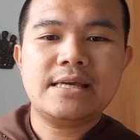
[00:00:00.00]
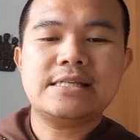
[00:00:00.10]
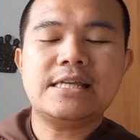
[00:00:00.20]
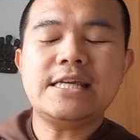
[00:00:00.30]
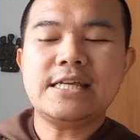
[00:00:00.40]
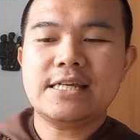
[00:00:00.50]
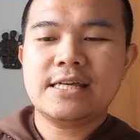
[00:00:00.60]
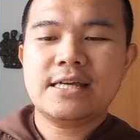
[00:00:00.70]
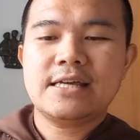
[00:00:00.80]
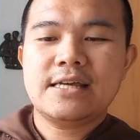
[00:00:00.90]
Jadi,
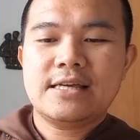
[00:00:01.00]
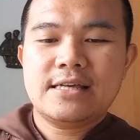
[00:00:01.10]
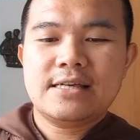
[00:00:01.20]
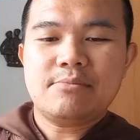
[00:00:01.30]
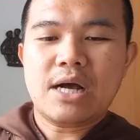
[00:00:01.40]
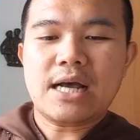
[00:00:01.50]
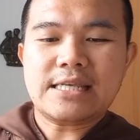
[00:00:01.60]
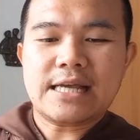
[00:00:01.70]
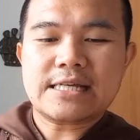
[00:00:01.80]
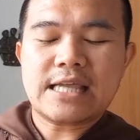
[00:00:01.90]
maka
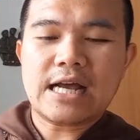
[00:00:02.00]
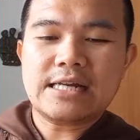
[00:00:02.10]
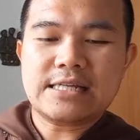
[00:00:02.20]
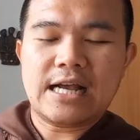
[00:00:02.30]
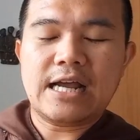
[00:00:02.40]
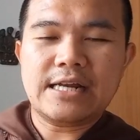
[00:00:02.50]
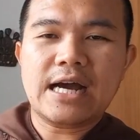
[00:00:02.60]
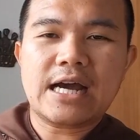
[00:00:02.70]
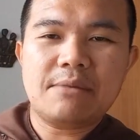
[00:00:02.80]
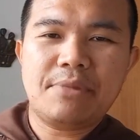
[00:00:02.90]
saya katakan sangat
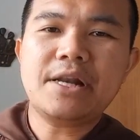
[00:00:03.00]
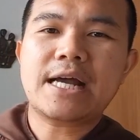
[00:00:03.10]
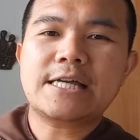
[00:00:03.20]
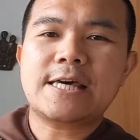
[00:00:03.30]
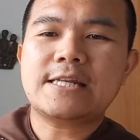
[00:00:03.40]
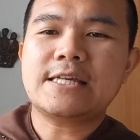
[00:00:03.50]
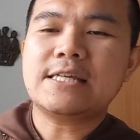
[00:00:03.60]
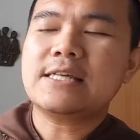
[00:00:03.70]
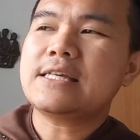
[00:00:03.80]
dangkal pendekatan ini.